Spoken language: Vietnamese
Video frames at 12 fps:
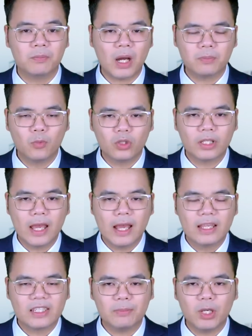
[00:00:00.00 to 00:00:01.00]
Bakhmut
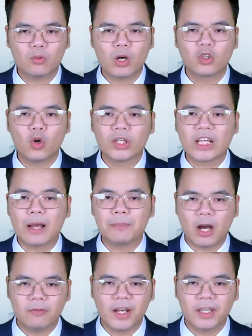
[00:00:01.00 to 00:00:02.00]
sẽ bị quân đội Nga
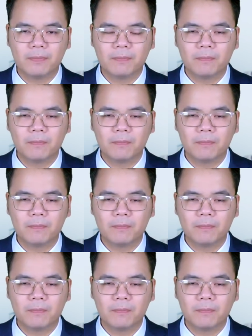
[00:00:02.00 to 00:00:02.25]
bao vây.